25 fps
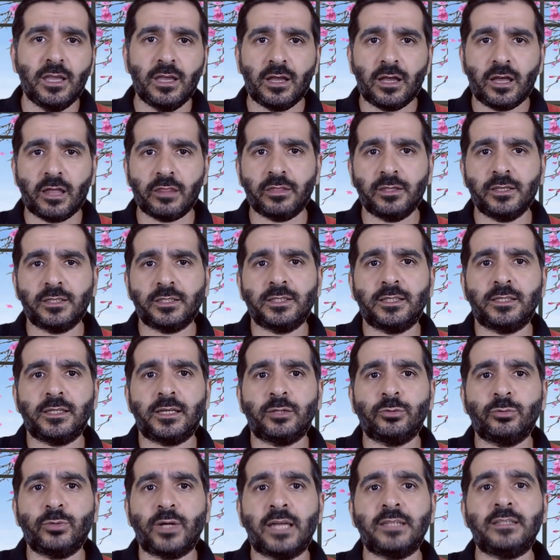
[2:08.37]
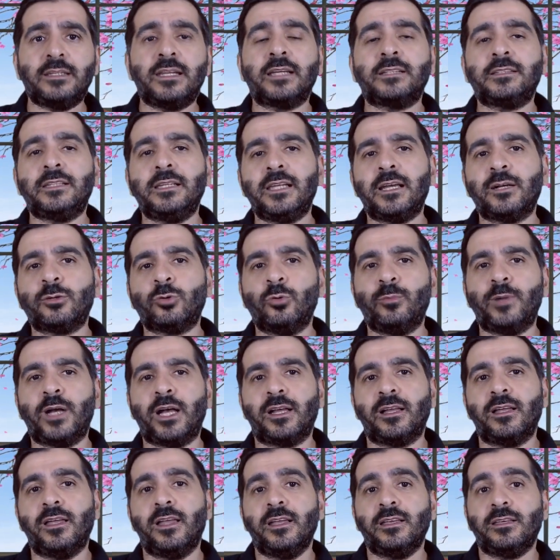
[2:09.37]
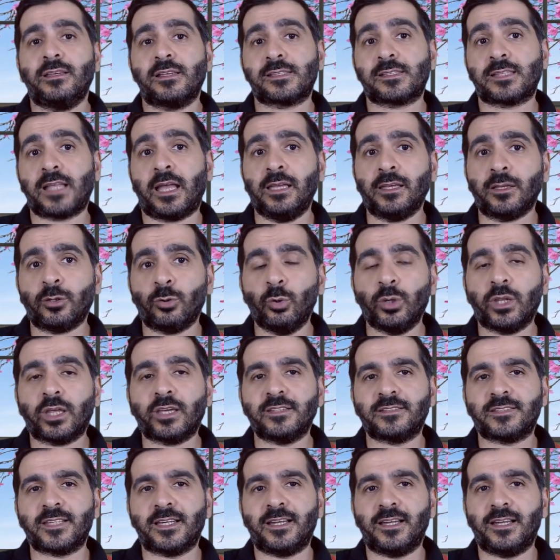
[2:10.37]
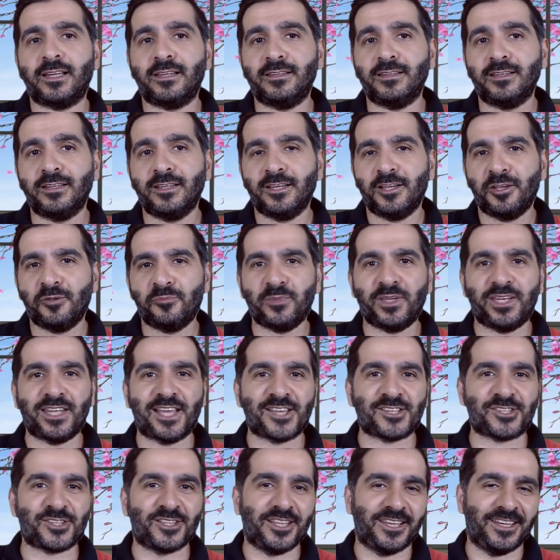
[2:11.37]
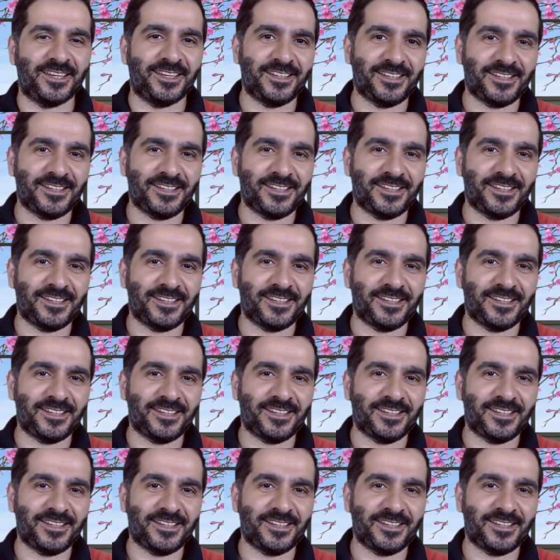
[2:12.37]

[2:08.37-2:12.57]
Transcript: أظهري له أن كلاكما يستحق القتال من أجله